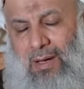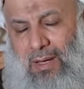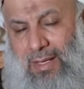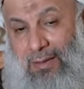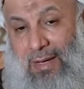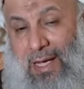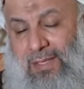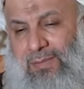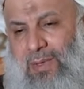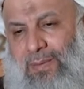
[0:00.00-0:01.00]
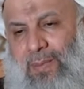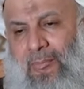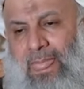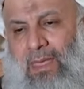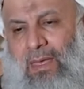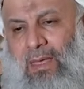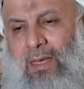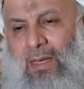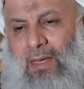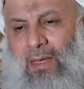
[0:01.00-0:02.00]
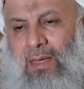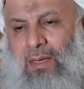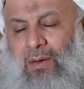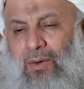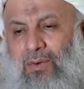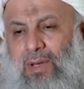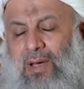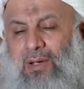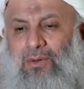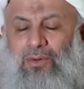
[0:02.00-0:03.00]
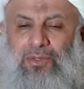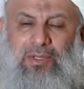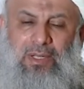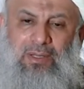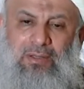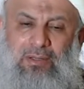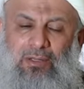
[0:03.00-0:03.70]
خلية الأزمة هناك نقطة